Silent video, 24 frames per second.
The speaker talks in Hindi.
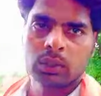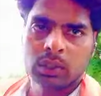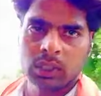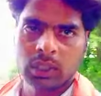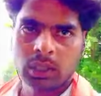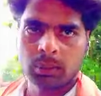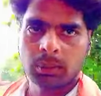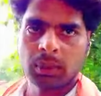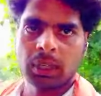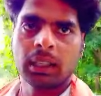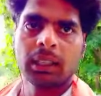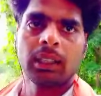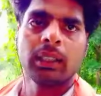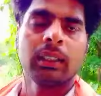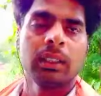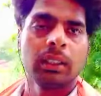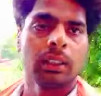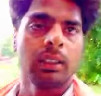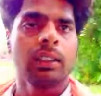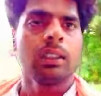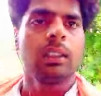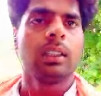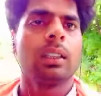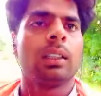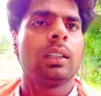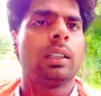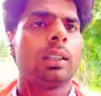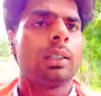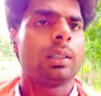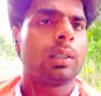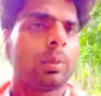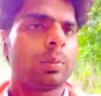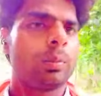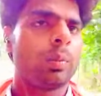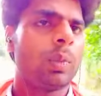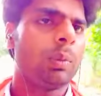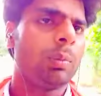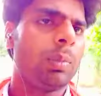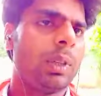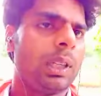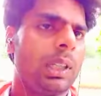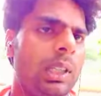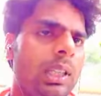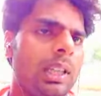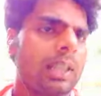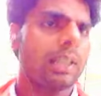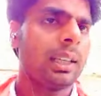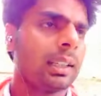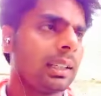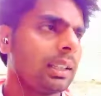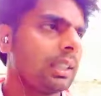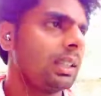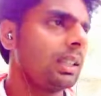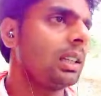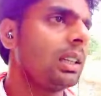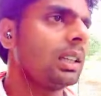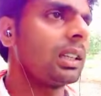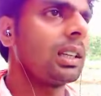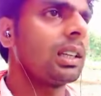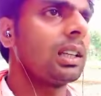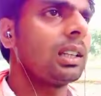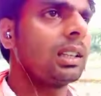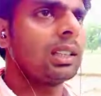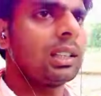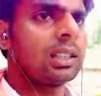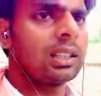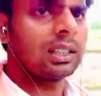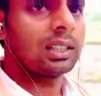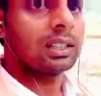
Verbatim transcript: उसके बाद इसमें भी धान की ही खेती